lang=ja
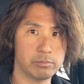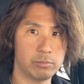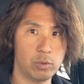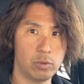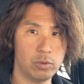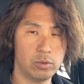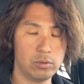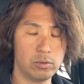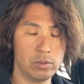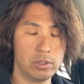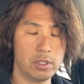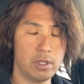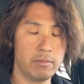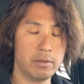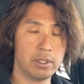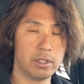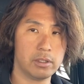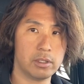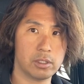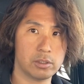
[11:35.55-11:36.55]
もう本当にダメ
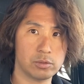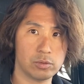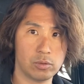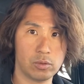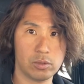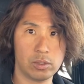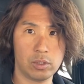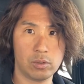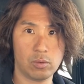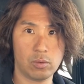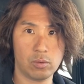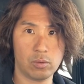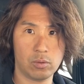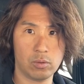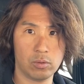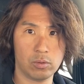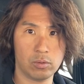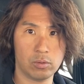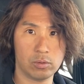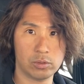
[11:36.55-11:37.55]
だったら、その日本
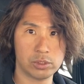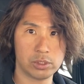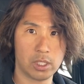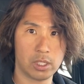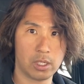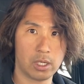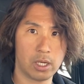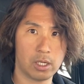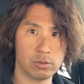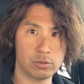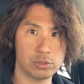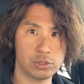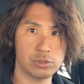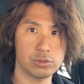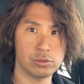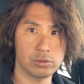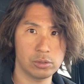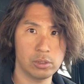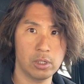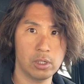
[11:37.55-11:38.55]
語の試験がある
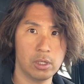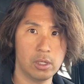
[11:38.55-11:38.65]
州